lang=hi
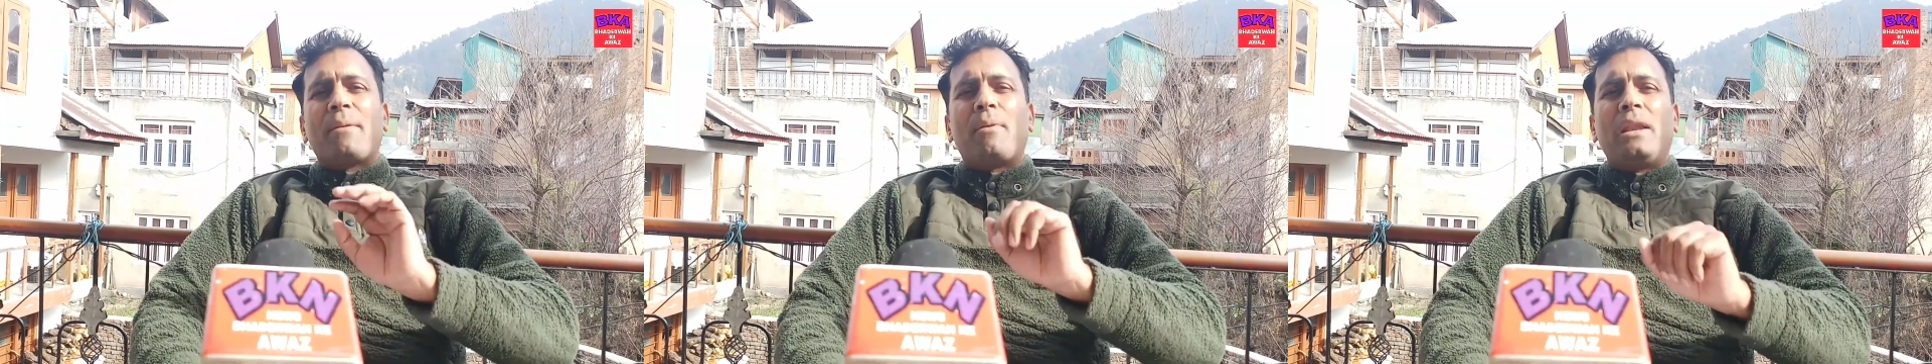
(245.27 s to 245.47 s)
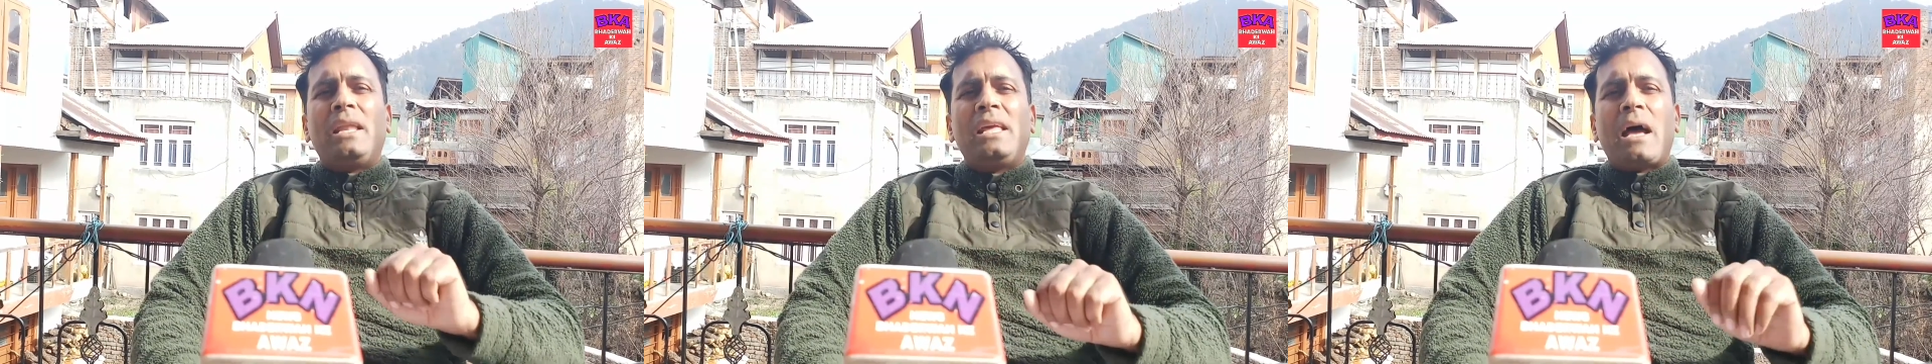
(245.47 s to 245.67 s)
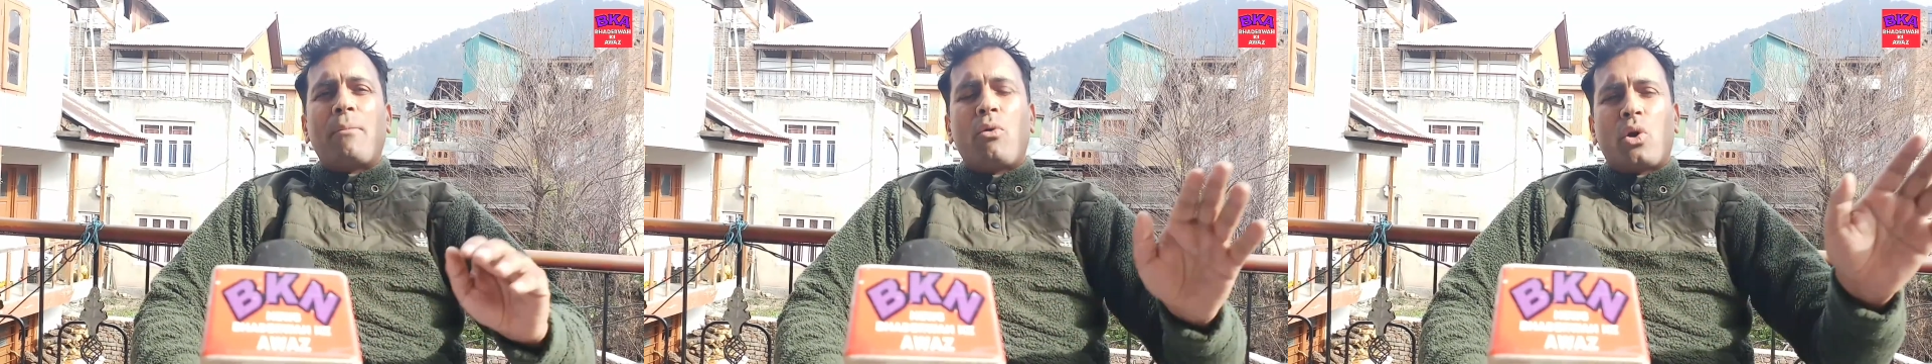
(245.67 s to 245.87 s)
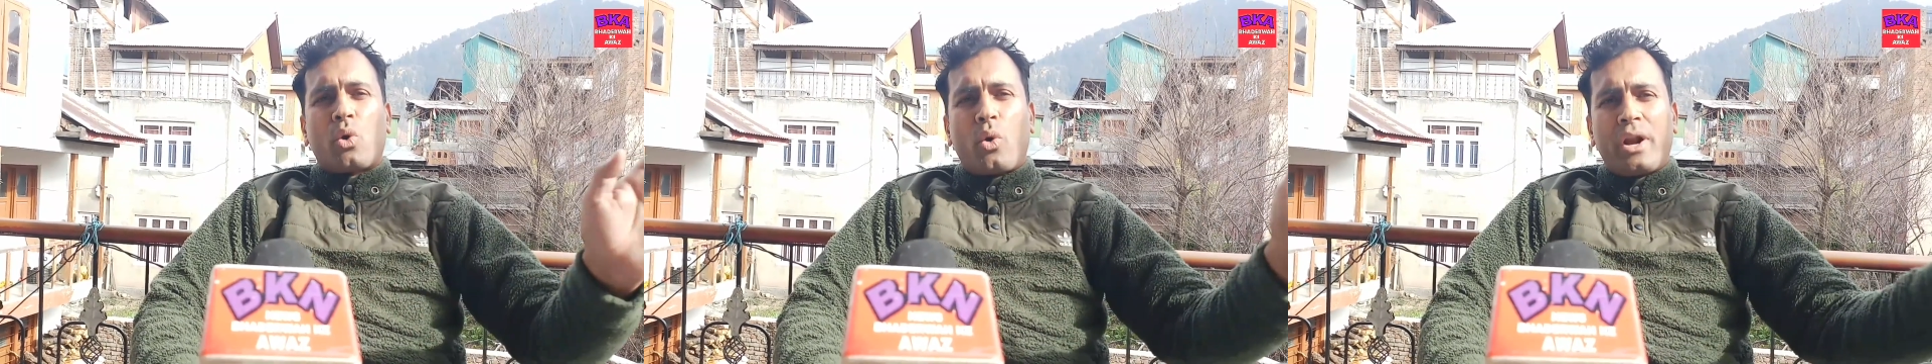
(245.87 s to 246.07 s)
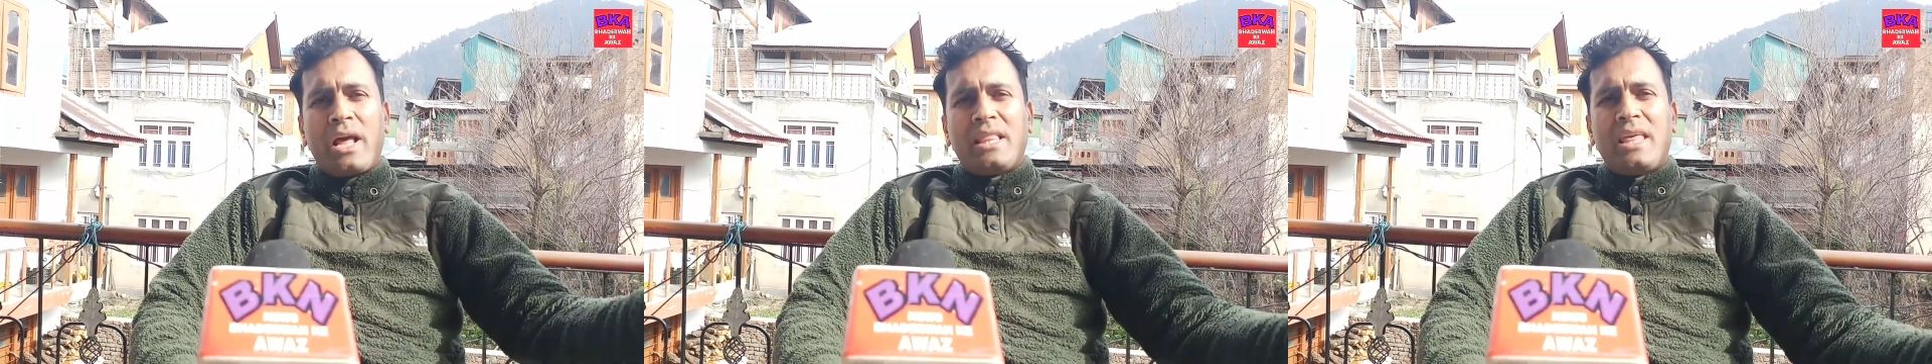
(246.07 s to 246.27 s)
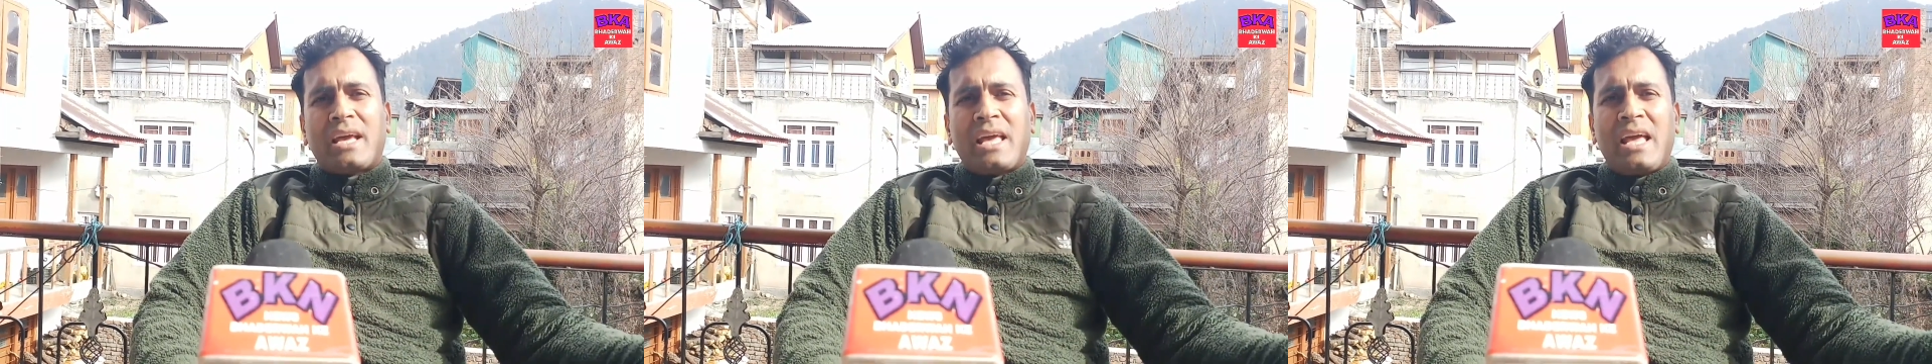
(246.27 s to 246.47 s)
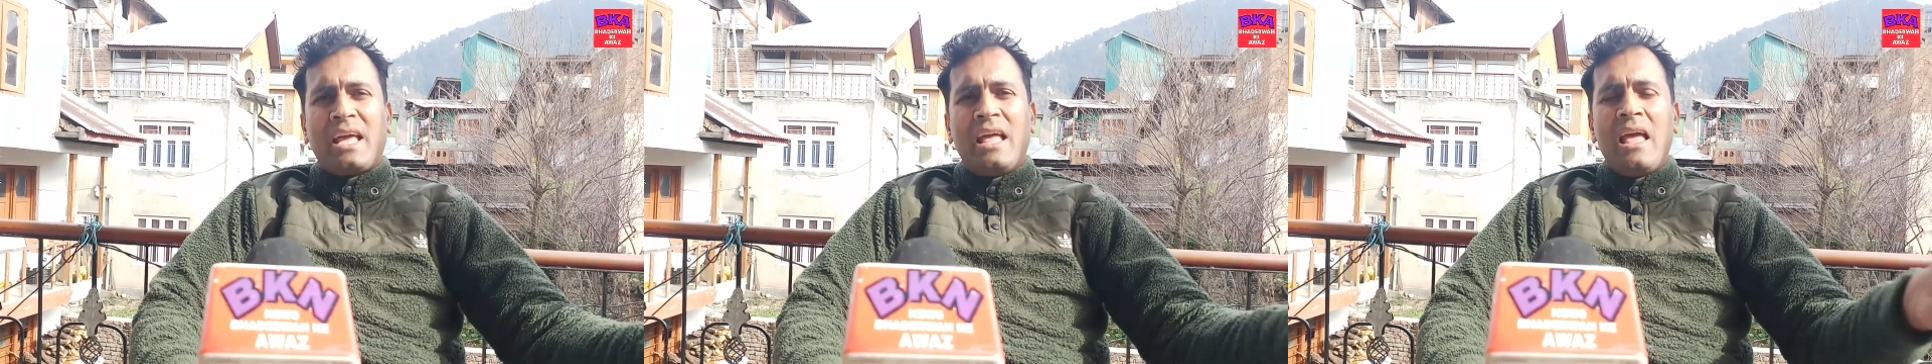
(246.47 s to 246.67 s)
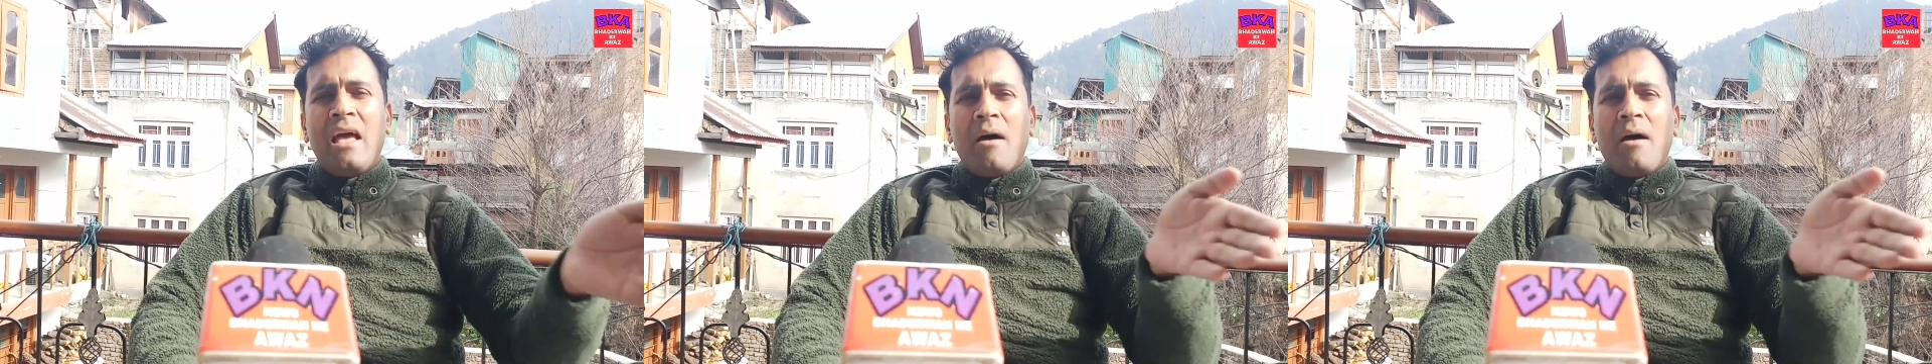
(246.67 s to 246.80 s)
डबल लिया वो रोडे देखे